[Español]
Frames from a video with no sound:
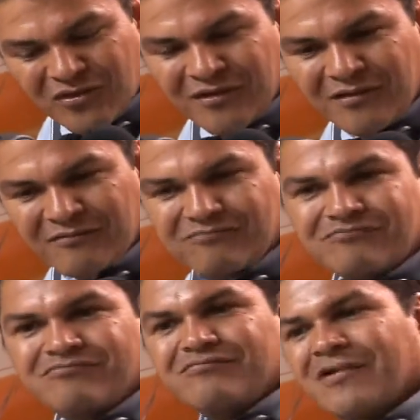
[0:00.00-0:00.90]
Eh,
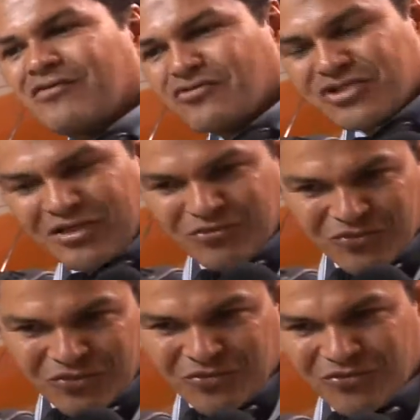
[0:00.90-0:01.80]
escuchando
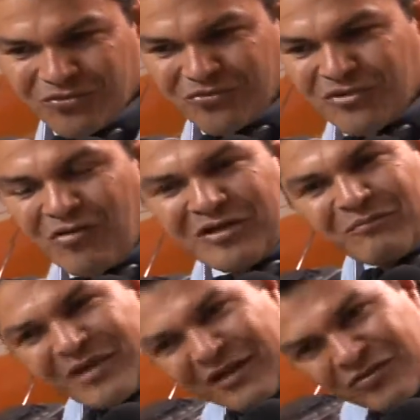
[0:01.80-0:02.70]
una
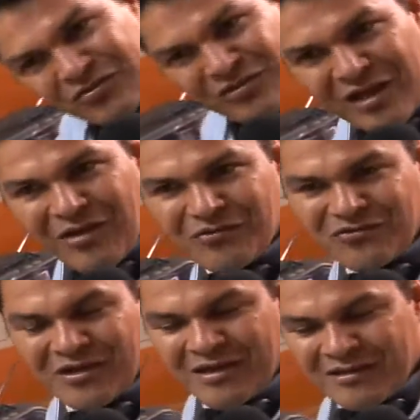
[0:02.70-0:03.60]
olímpica de otros
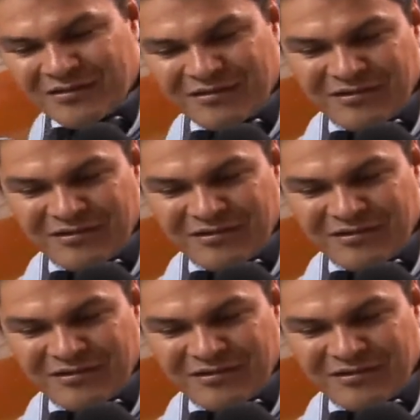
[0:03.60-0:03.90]
lados y